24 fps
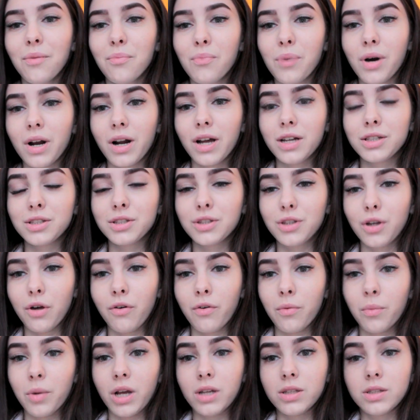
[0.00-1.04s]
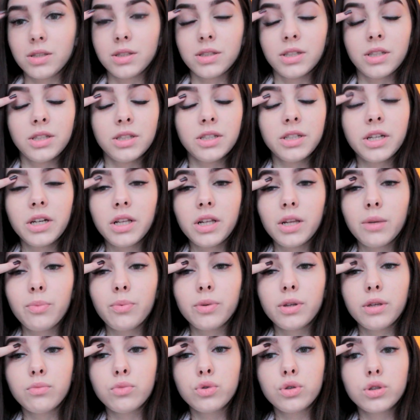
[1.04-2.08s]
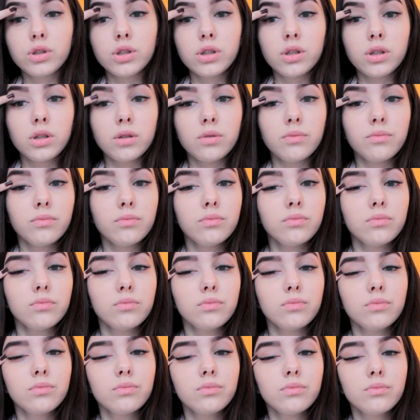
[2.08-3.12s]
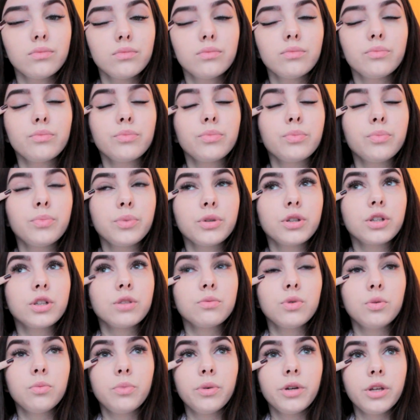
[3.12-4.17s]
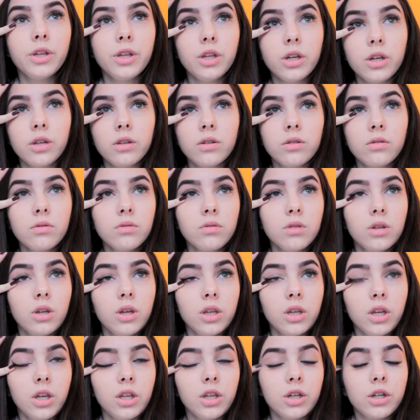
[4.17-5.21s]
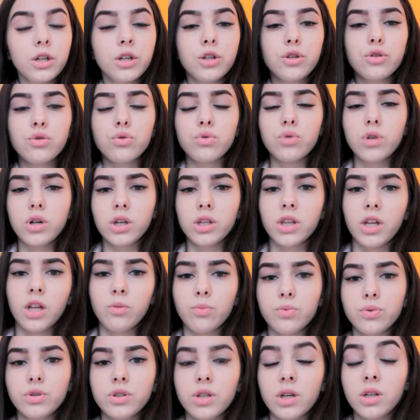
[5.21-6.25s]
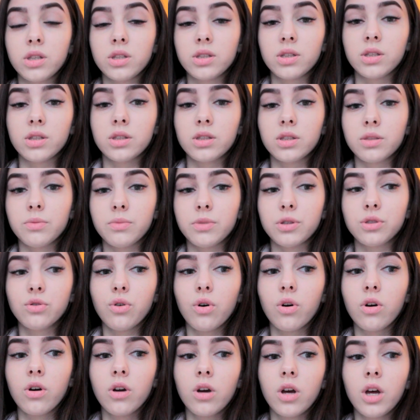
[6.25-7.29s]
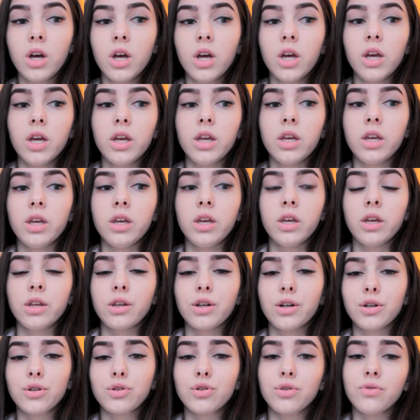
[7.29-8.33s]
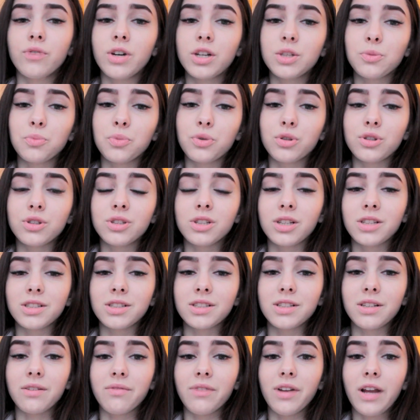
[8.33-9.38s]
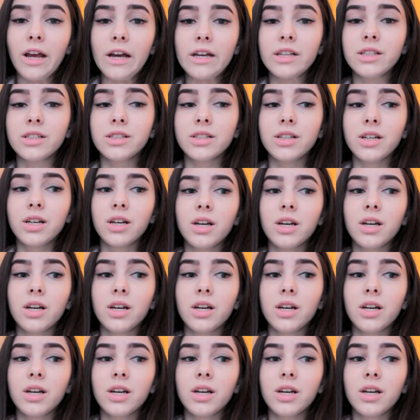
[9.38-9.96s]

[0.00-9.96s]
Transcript: пора снова браться за дело, потому что почему бы и нет. Я не хочу канал пускать на самотек, и не хочу вас просто оставлять